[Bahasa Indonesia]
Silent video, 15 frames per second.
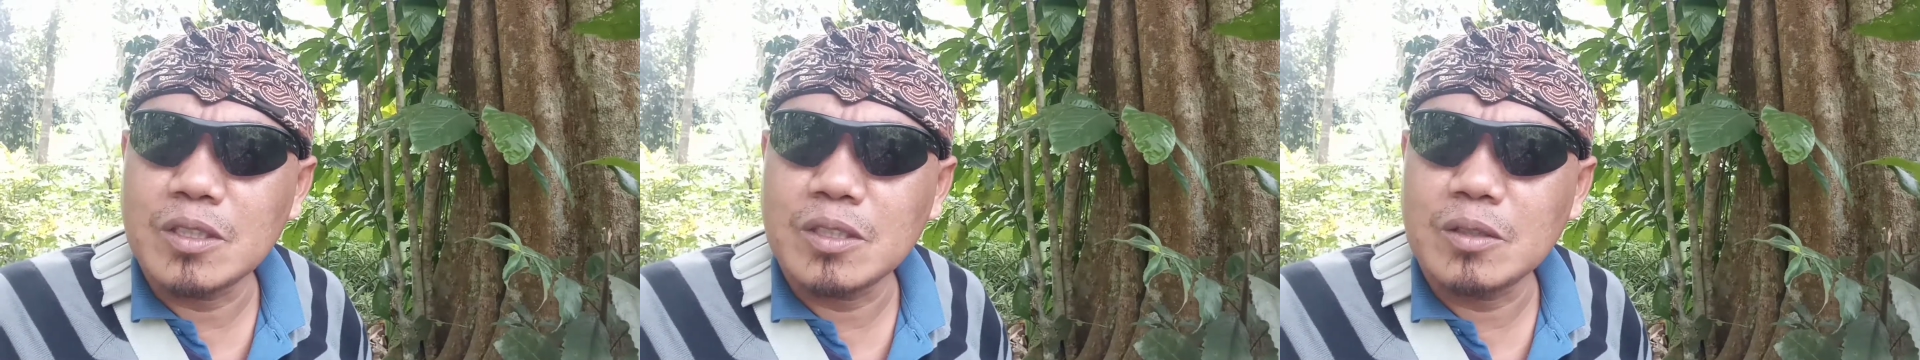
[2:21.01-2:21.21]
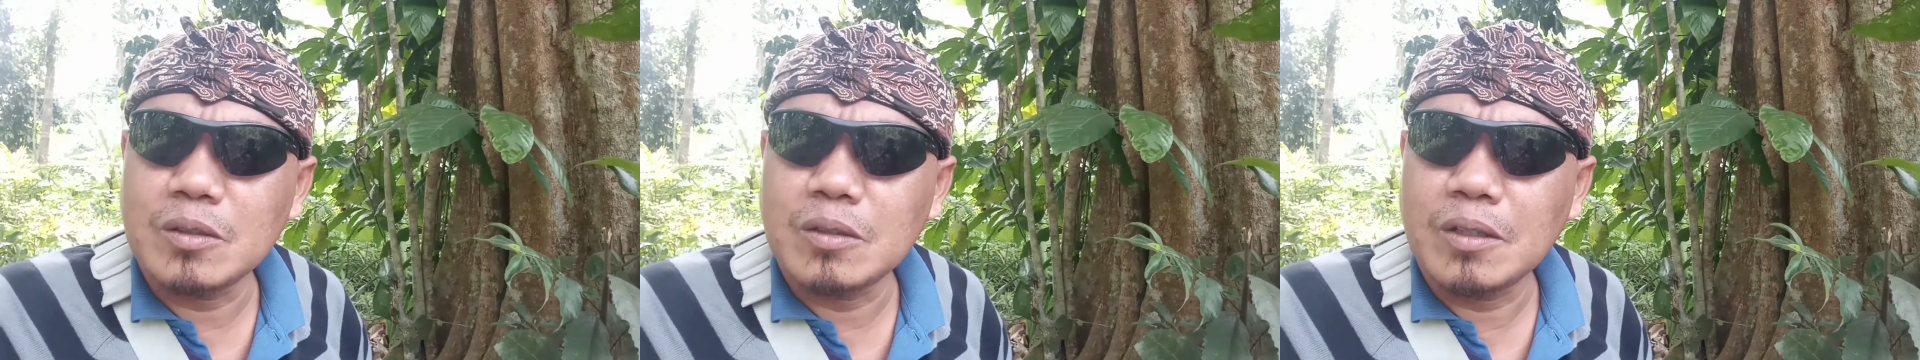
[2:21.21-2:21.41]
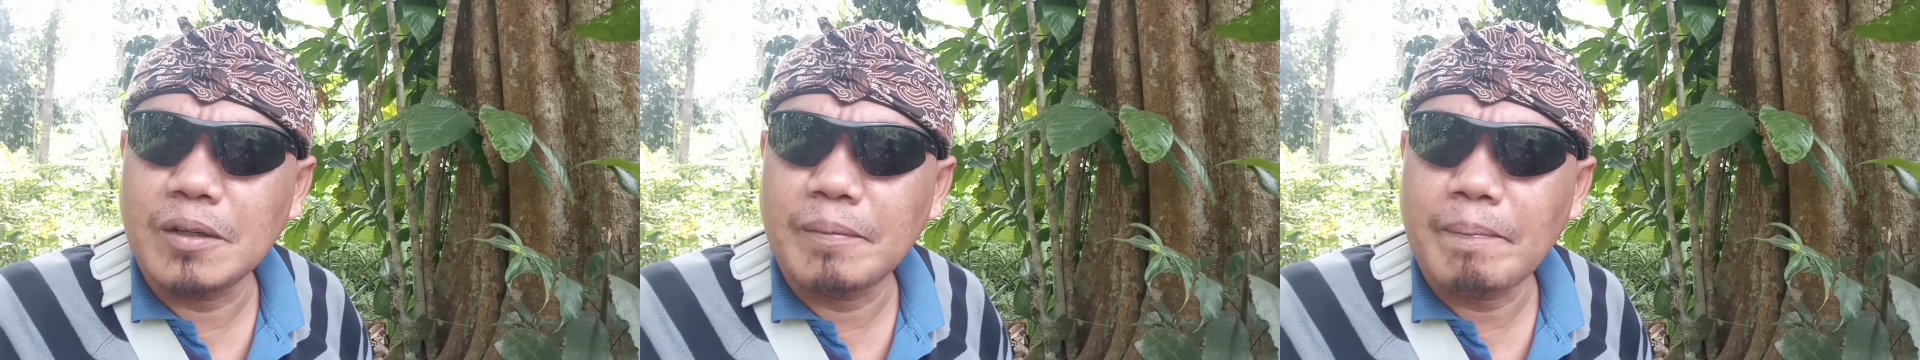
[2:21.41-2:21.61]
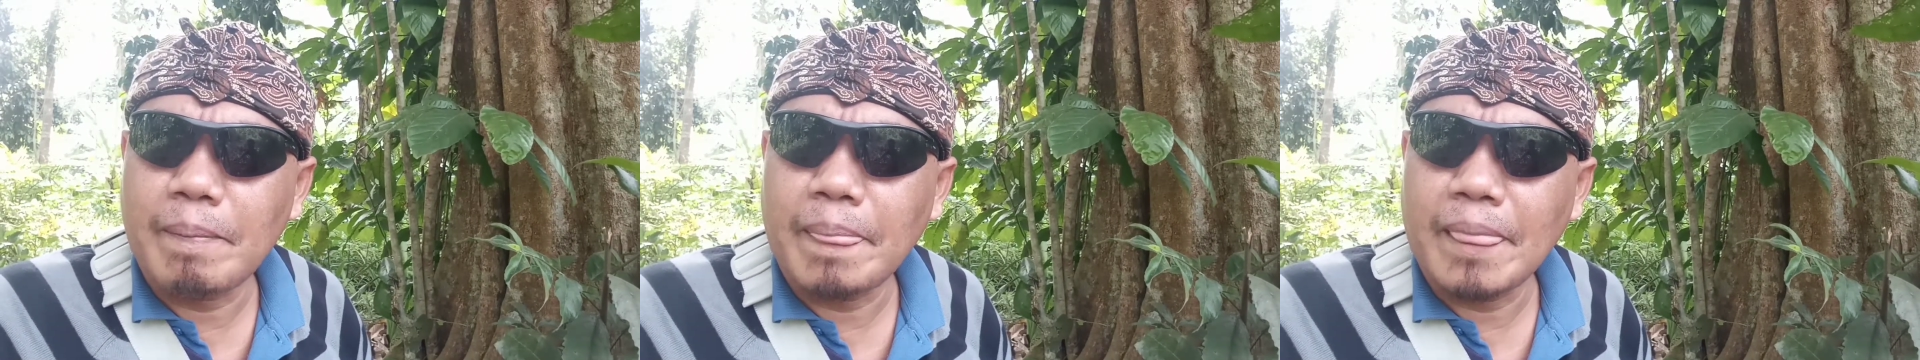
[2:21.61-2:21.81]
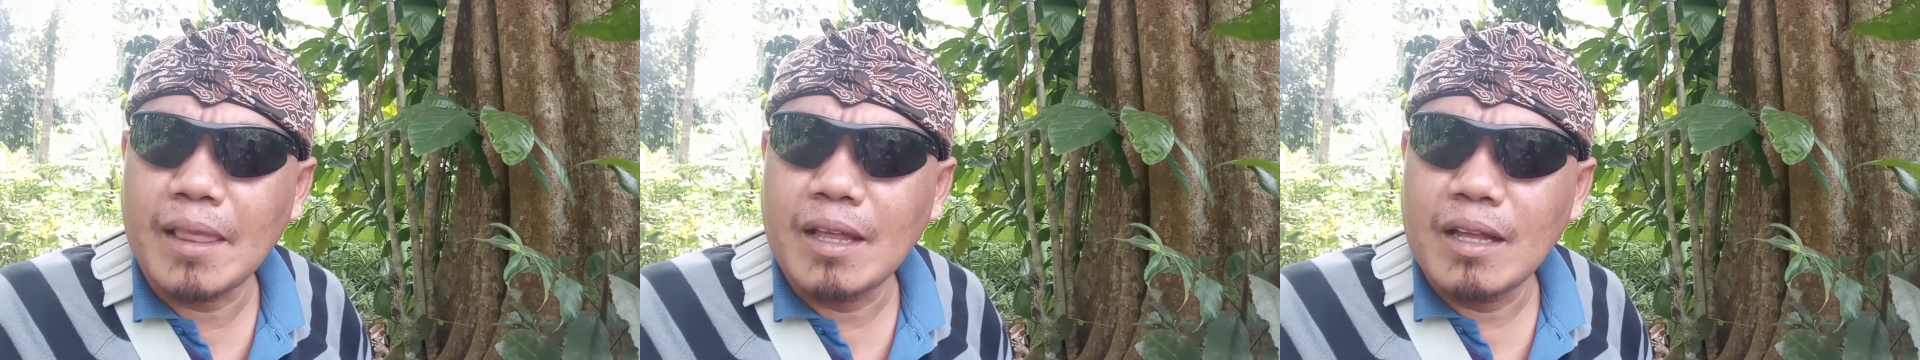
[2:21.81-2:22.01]
itu
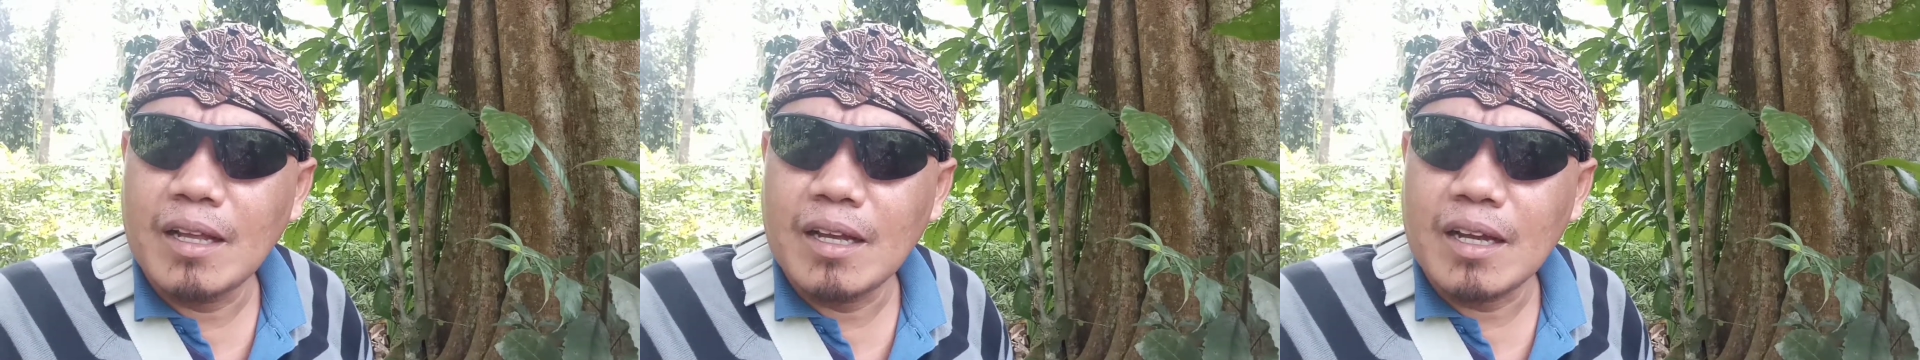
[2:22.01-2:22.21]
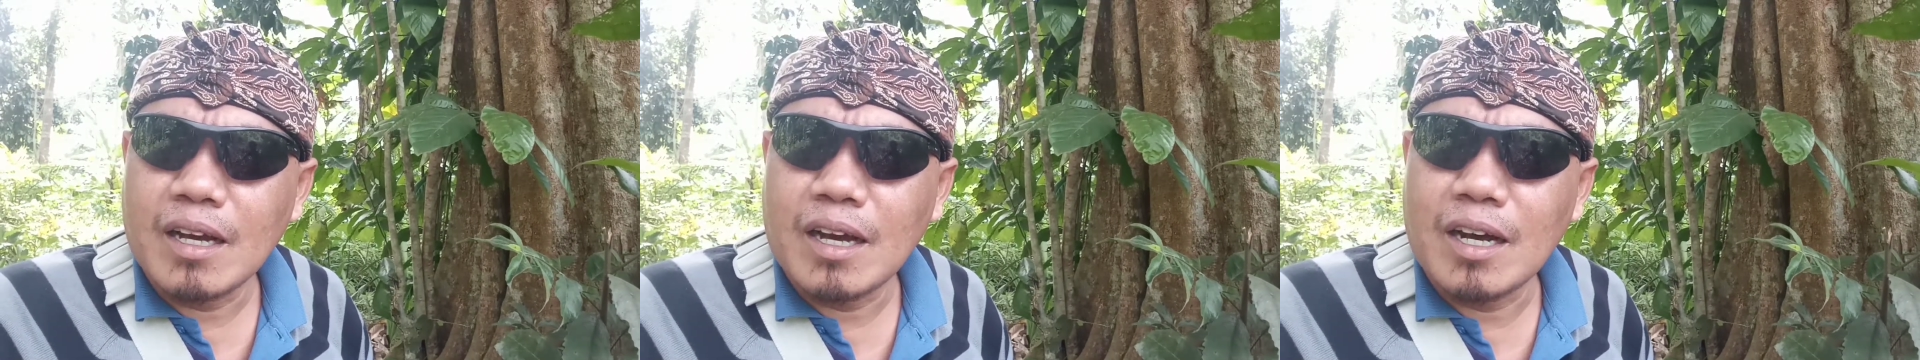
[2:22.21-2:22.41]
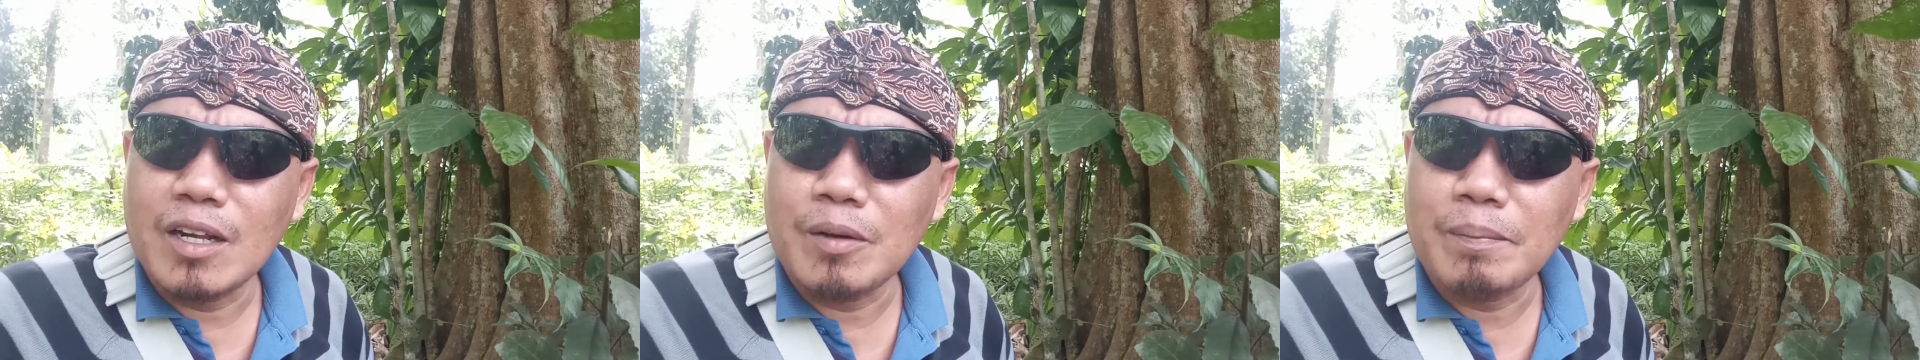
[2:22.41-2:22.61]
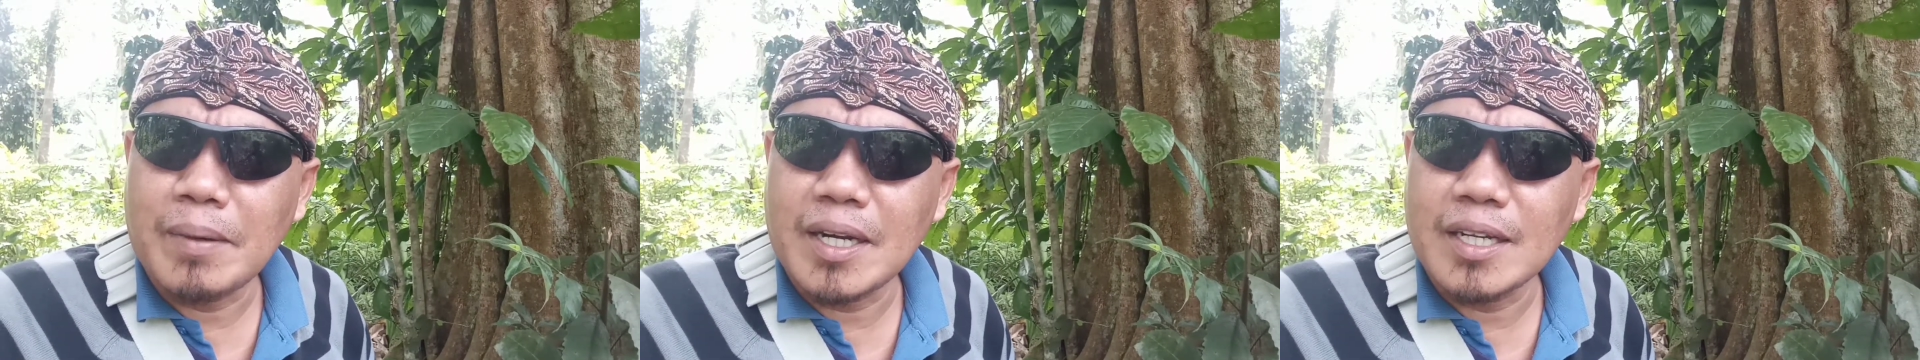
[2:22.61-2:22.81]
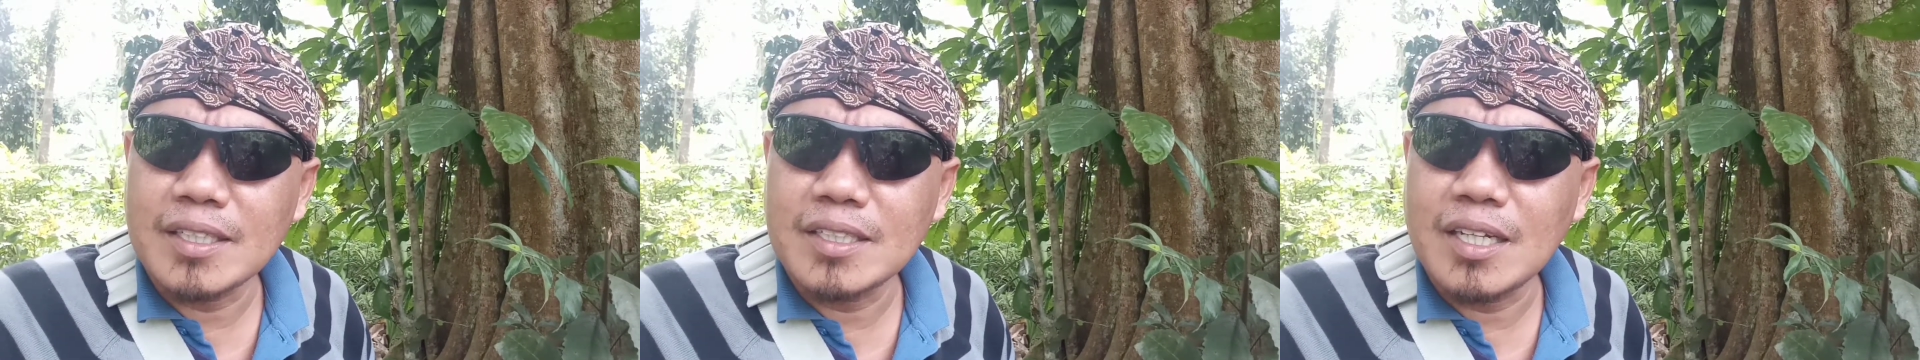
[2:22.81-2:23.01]
kalau
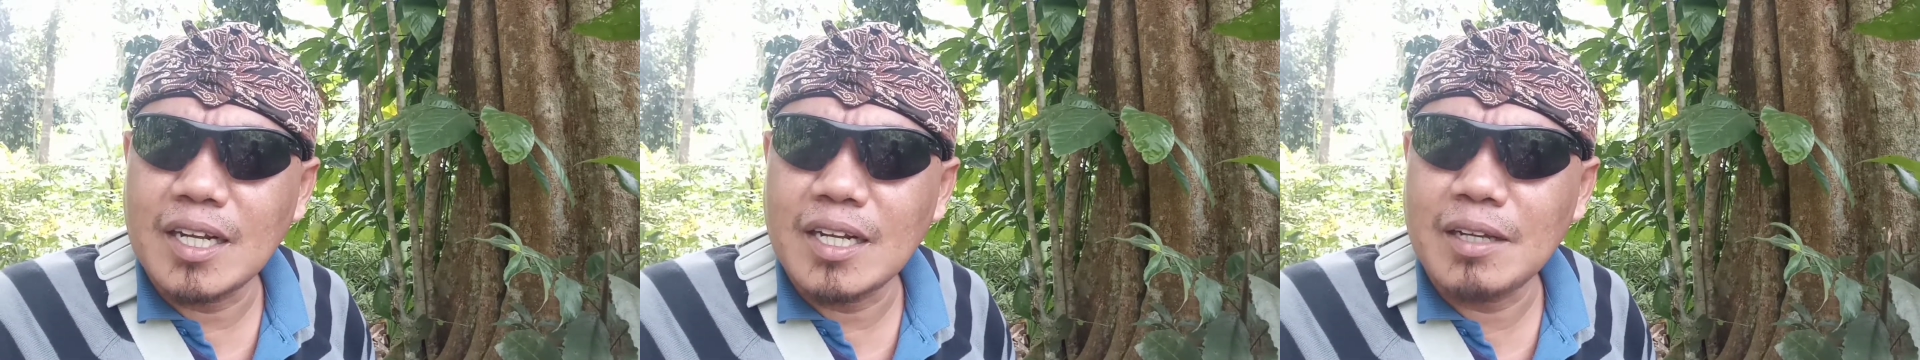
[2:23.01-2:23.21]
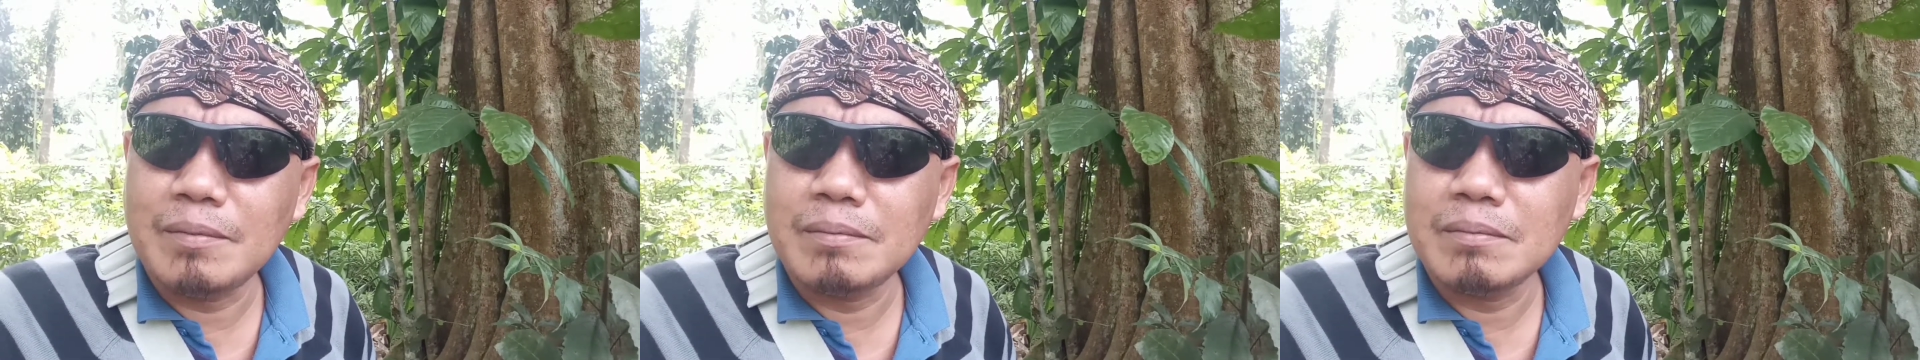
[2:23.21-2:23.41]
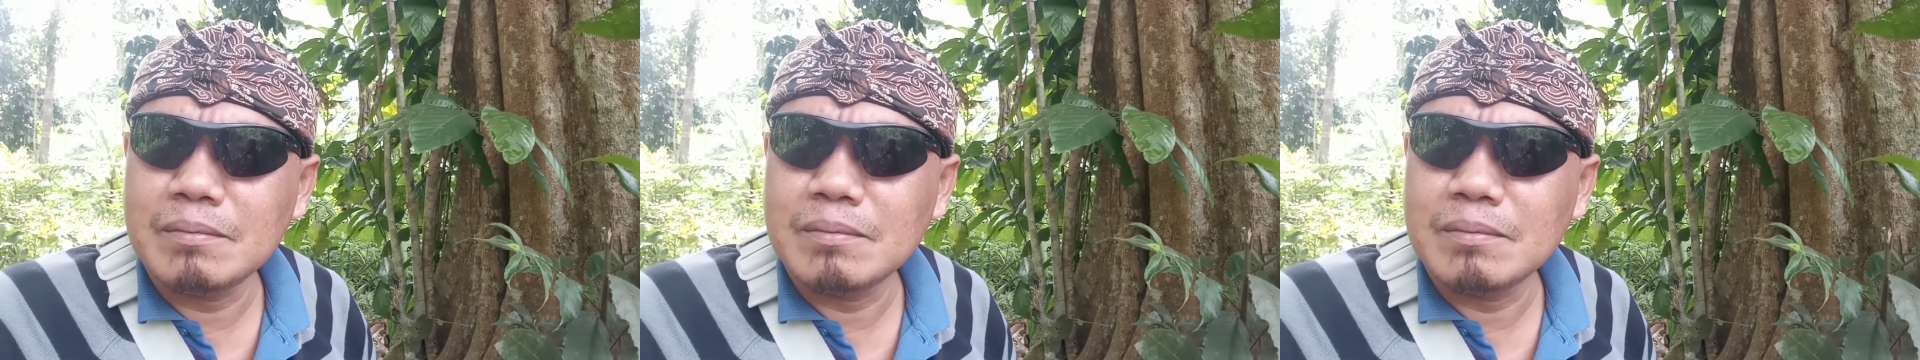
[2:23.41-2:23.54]
panas dalam